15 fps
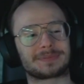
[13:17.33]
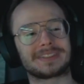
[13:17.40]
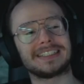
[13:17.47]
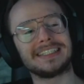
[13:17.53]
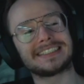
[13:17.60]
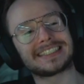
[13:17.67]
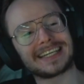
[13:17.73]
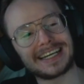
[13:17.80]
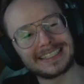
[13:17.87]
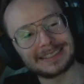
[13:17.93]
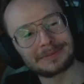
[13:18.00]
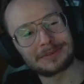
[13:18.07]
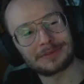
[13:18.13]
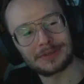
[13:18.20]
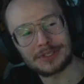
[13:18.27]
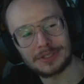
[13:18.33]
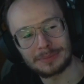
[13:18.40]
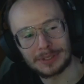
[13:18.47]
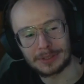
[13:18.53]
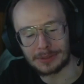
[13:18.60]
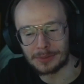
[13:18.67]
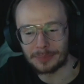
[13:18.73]
I se razem
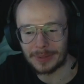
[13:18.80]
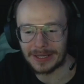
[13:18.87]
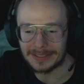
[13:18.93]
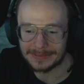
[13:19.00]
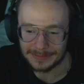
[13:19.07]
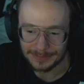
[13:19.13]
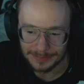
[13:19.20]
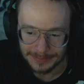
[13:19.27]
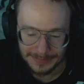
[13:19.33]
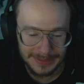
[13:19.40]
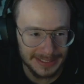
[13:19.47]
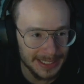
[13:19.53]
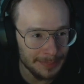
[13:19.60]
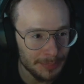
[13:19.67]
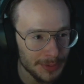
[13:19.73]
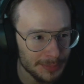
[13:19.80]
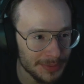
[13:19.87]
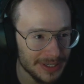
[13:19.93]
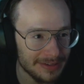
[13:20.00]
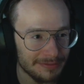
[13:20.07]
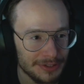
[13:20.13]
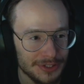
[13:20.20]
tworzymy grupę. Nie
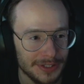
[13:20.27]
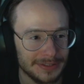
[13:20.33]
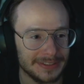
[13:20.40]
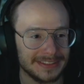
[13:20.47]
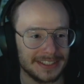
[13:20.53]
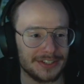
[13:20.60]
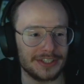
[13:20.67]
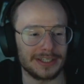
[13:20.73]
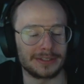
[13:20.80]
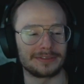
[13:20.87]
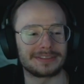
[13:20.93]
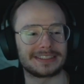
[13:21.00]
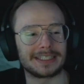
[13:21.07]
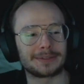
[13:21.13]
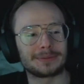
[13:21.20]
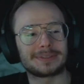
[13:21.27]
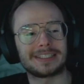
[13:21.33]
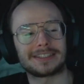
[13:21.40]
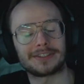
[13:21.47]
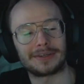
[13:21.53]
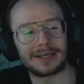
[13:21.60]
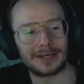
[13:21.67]
próbuję wyciągnąć zasięgów z
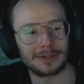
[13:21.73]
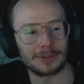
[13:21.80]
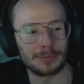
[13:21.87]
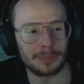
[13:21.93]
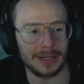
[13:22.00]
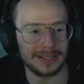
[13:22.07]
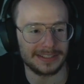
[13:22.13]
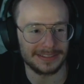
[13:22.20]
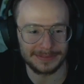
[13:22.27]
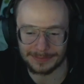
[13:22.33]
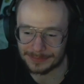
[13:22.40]
degustatora chrupek.